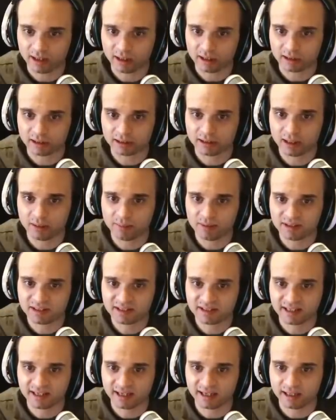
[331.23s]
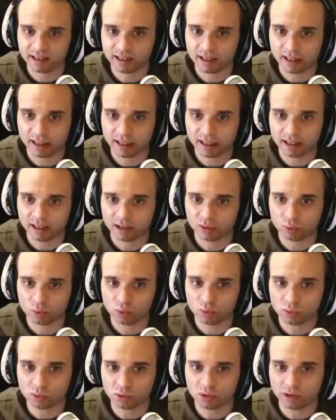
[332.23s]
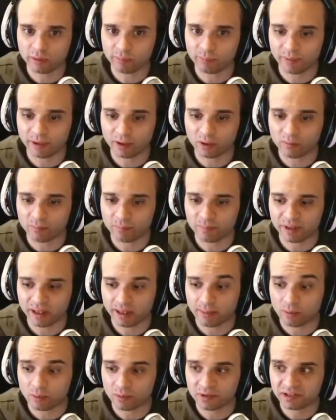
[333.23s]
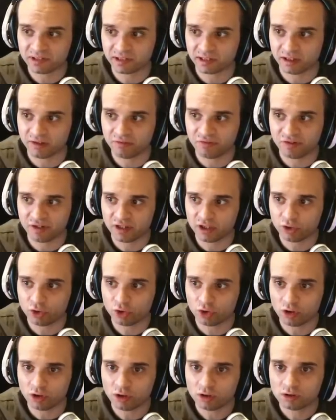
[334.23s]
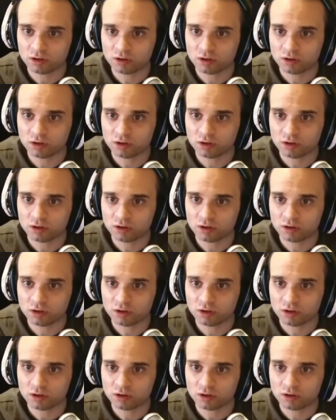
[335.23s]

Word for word: andiamo a scaricare tutto e poi compriamo questo edificio.